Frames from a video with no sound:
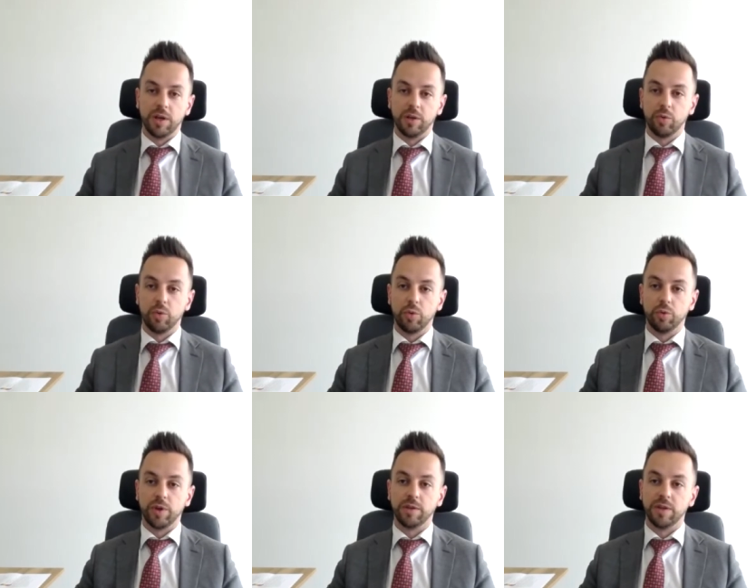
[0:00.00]
Et donc, on a
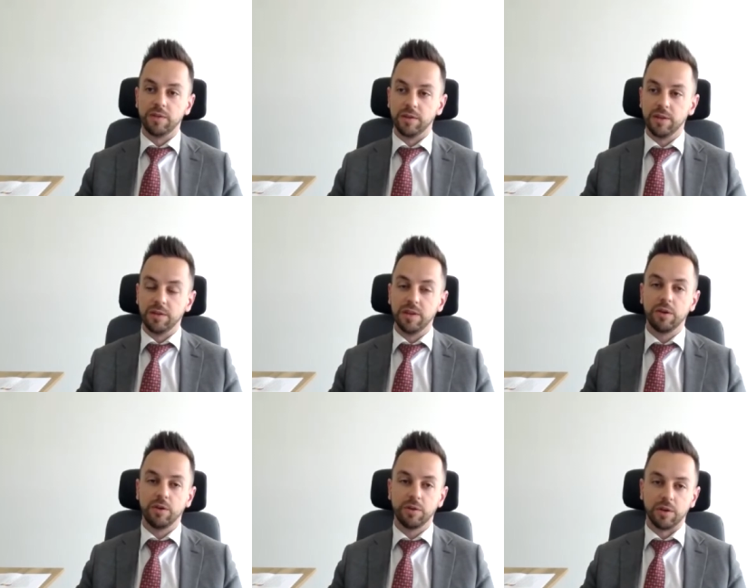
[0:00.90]
décidé
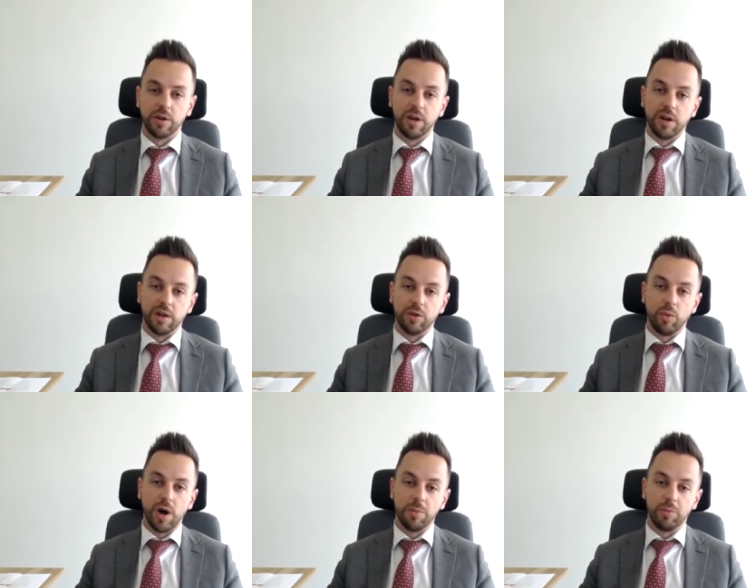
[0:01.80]
d'étendre les
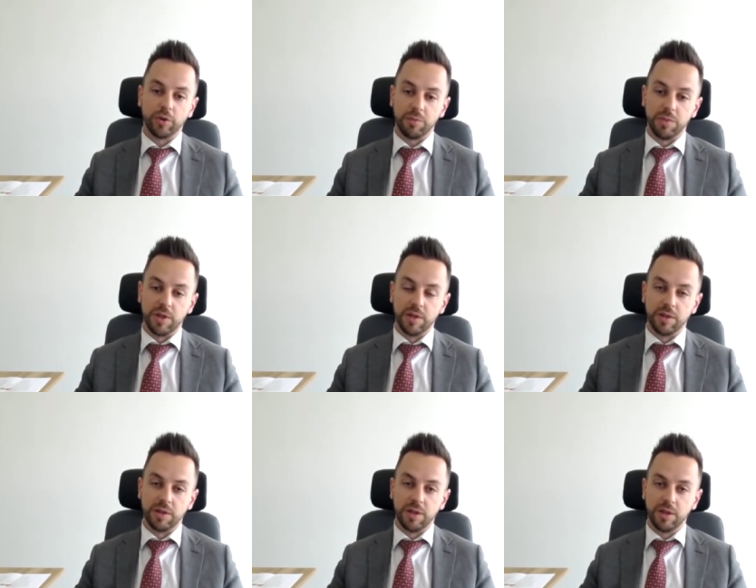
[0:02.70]
droits à
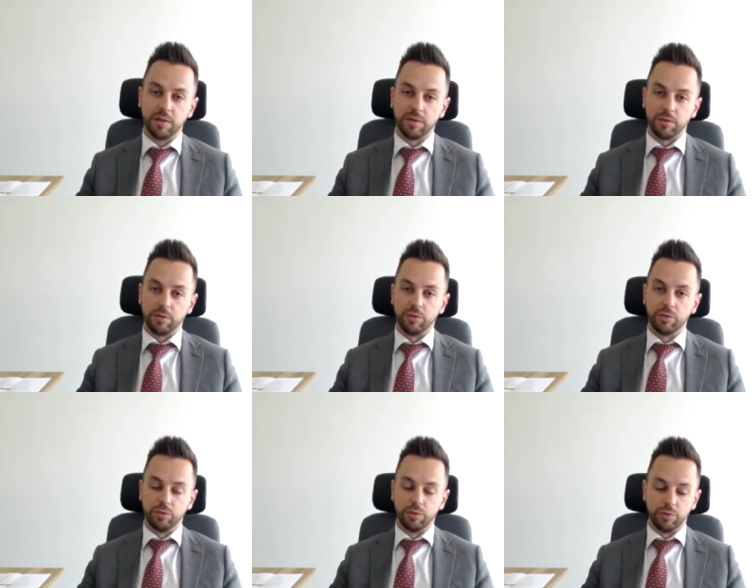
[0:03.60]
portabilité
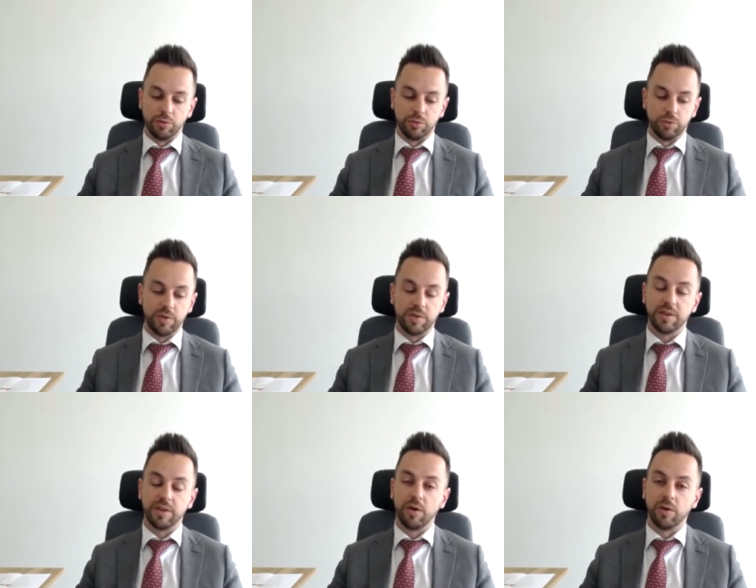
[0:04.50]
de, ces
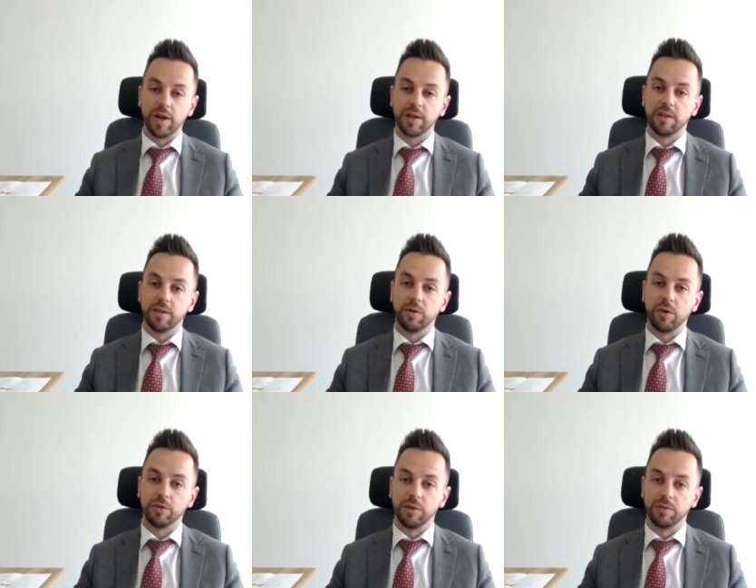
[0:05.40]
adhérents-là qui étaient en
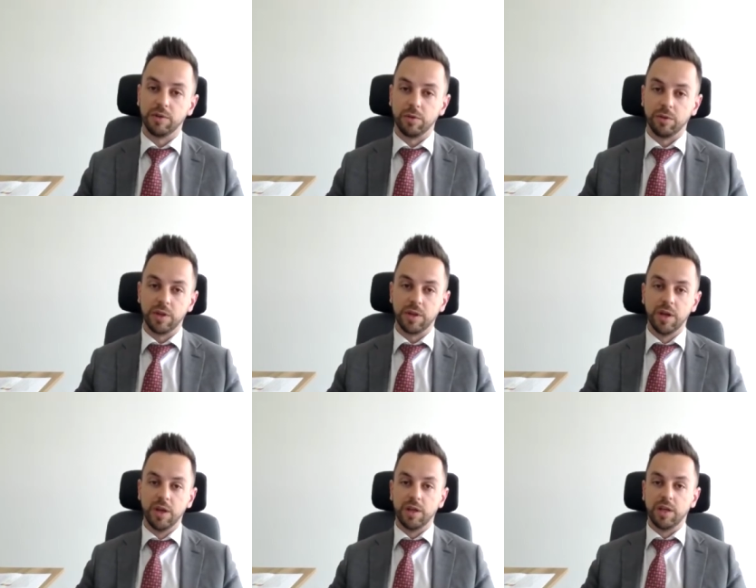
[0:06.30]
grande difficulté
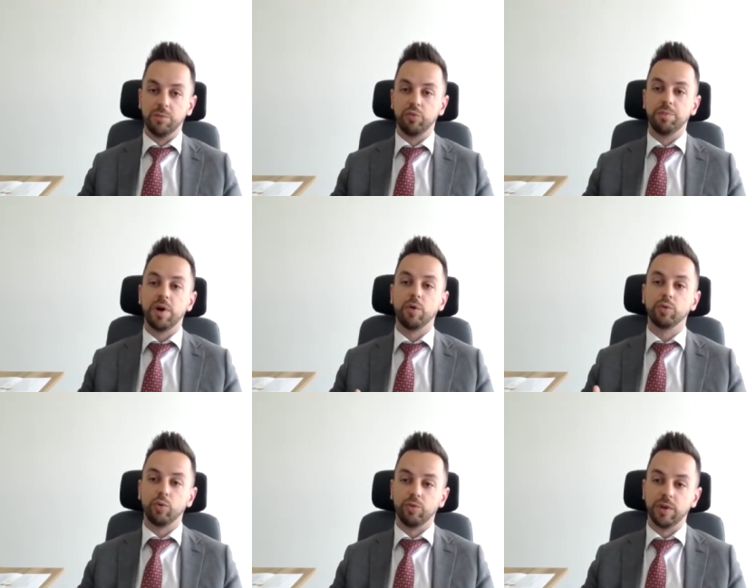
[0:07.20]
et qui ne pouvaient pas
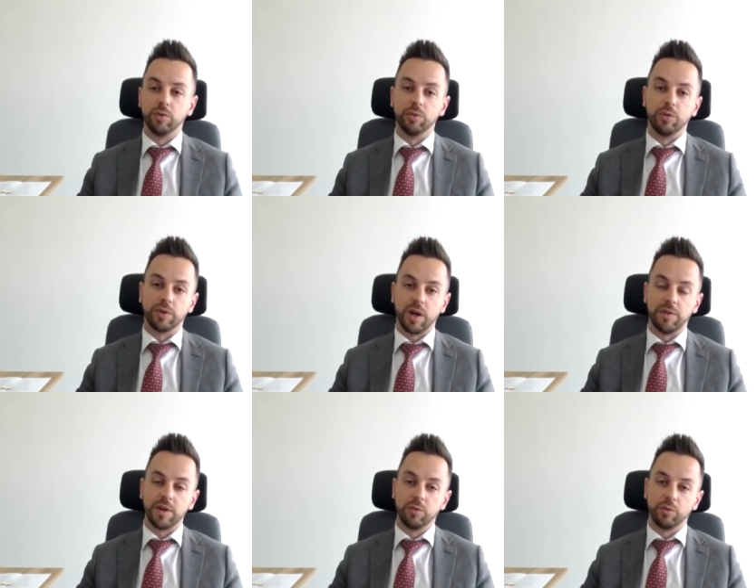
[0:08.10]
retrouver de
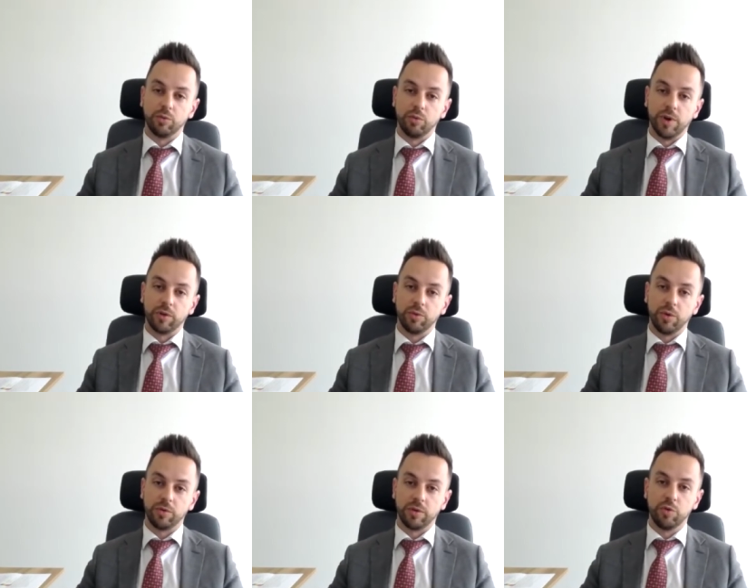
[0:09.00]
travail et donc de
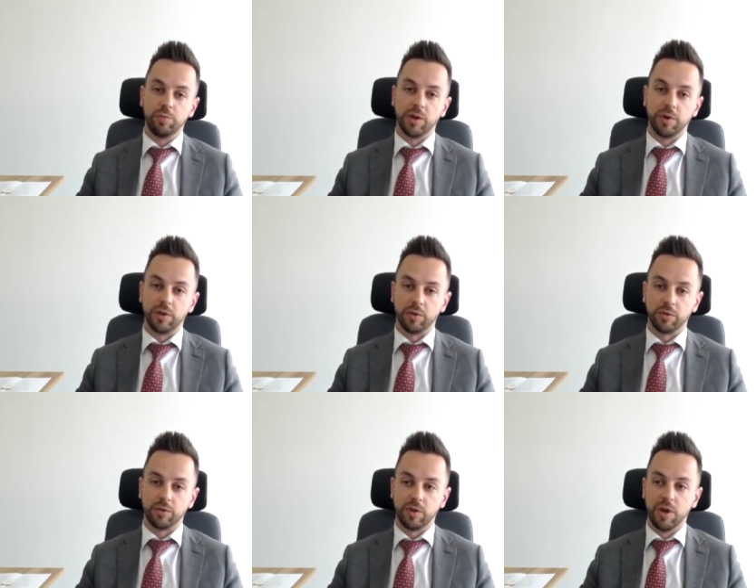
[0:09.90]
couverture santé ou prévoyance.